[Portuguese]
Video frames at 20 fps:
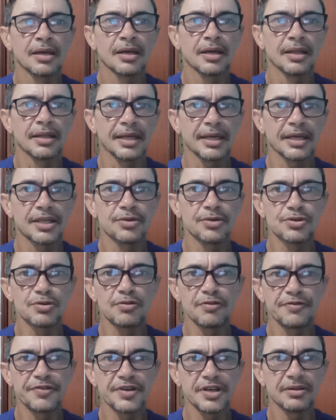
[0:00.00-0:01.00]
né, que os
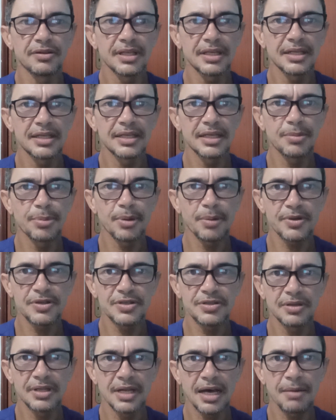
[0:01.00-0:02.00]
governos teriam que
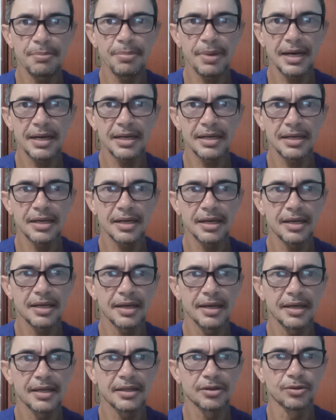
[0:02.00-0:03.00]
proporcionar para
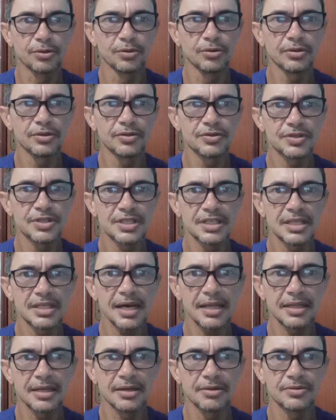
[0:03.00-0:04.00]
é, todos os
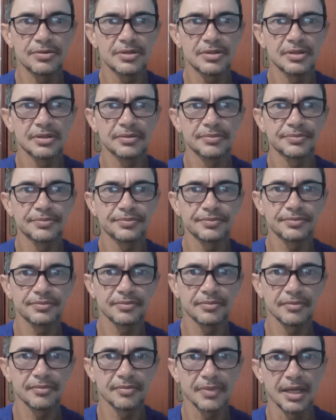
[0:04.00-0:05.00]
cidadãos.
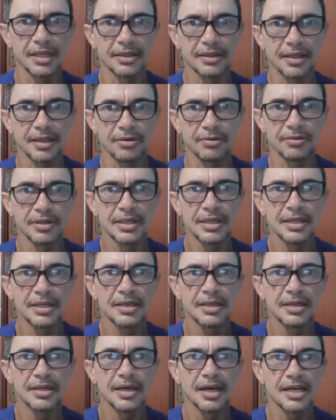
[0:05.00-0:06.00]
Então,
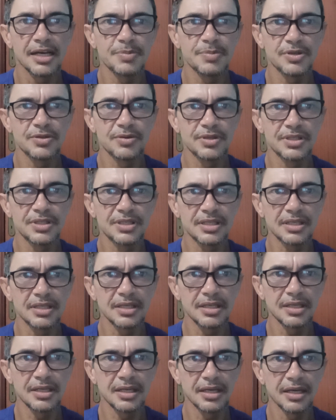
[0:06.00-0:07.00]
as pessoas
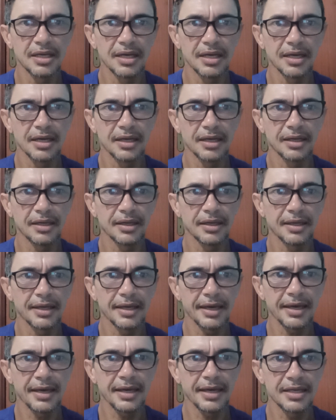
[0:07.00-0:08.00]
que
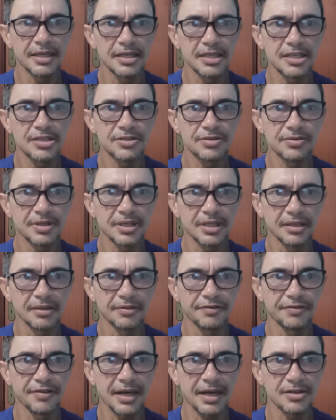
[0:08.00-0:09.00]
querem isso, que
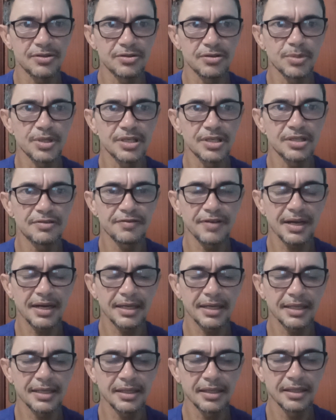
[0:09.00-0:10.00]
fala sobre isso, fala
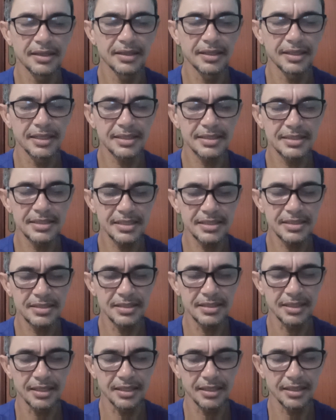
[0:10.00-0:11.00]
que teria que ser
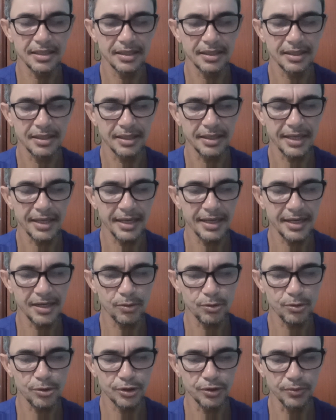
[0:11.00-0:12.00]
assim, né? que querem
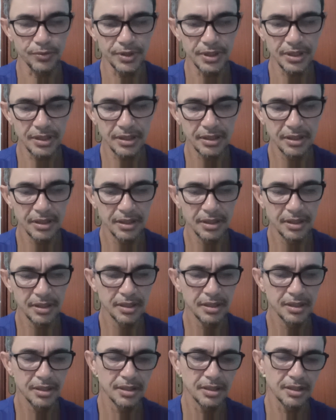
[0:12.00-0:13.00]
construir
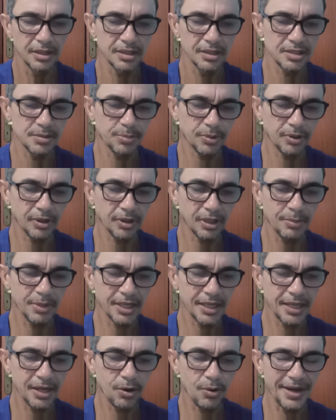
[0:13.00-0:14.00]
esse programa
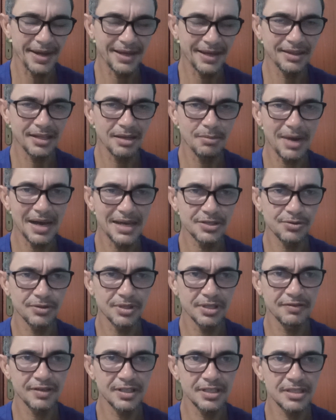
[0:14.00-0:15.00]
que é o Renda Básica
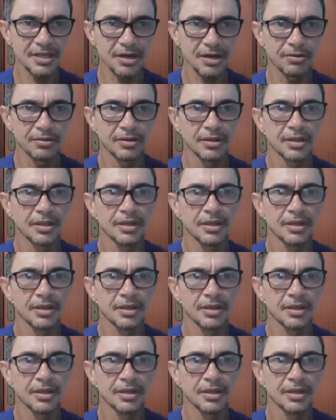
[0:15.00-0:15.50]
Universal.